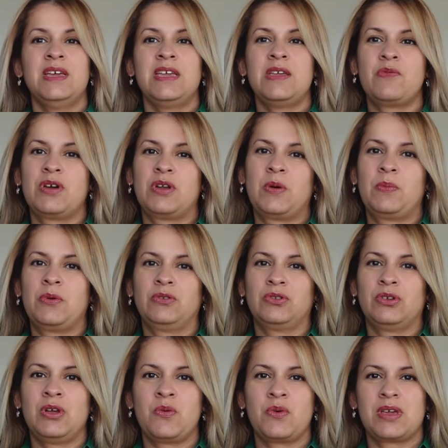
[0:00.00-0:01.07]
Y bueno,
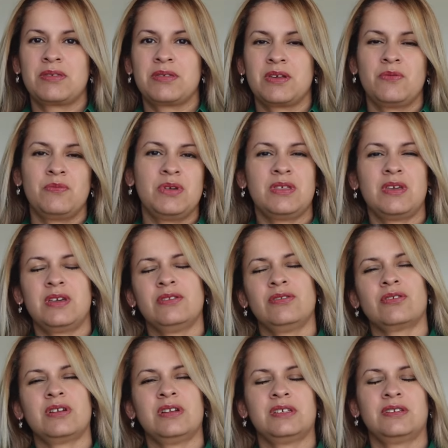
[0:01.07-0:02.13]
pronto les voy a hacer un
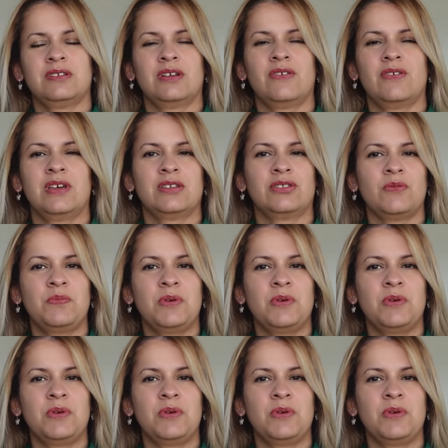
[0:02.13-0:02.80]
videito relacionado a esto.